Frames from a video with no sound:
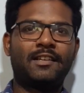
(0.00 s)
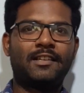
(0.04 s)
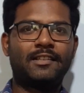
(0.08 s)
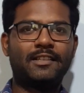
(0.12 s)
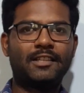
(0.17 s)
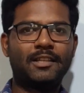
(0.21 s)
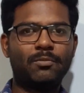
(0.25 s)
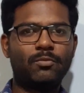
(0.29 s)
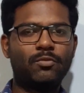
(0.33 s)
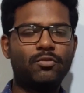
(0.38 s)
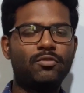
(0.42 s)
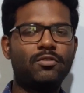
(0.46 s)

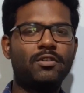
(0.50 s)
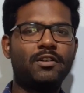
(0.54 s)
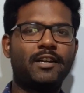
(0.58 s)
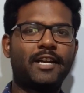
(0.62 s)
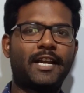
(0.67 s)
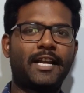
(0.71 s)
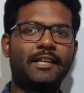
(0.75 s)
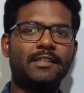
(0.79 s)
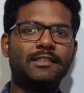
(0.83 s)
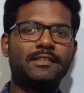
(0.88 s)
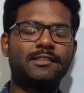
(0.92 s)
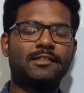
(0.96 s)
இந்த மூணு
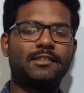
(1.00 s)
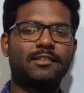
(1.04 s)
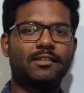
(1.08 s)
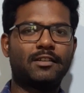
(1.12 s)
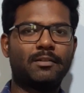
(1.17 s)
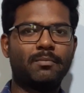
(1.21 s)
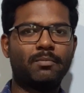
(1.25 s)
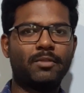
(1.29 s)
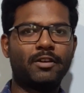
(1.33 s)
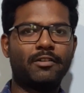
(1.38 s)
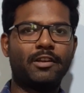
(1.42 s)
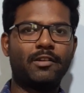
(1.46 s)
டிராயிங்ஸ்
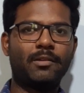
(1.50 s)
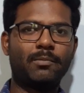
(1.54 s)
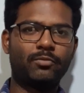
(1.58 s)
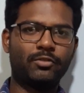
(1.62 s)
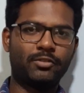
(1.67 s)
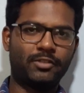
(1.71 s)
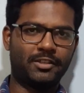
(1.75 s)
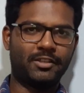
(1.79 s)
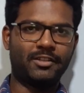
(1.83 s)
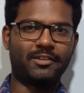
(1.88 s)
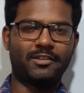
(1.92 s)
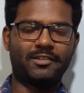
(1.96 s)
ரொம்பவே
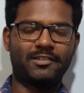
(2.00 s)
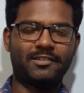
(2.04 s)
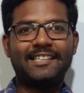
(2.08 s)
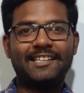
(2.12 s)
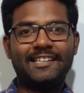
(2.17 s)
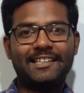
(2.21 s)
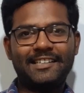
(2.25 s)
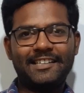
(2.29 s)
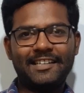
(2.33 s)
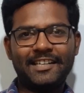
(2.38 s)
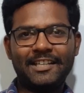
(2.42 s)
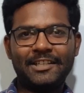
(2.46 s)
முக்கியம் சரி
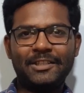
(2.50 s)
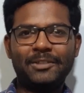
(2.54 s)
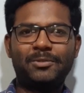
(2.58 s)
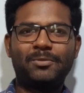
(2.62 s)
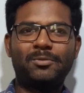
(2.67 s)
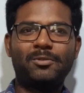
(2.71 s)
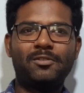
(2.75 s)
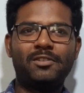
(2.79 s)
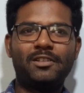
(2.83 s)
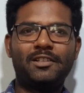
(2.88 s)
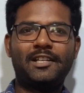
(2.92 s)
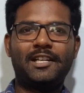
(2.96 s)
இன்னைக்கு
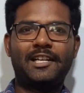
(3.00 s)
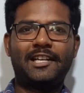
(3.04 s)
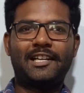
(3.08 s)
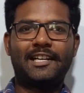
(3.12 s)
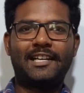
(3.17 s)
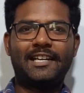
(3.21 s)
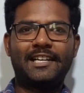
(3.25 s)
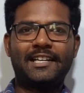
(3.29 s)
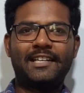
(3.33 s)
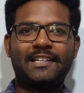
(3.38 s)
சூழ்நிலையில்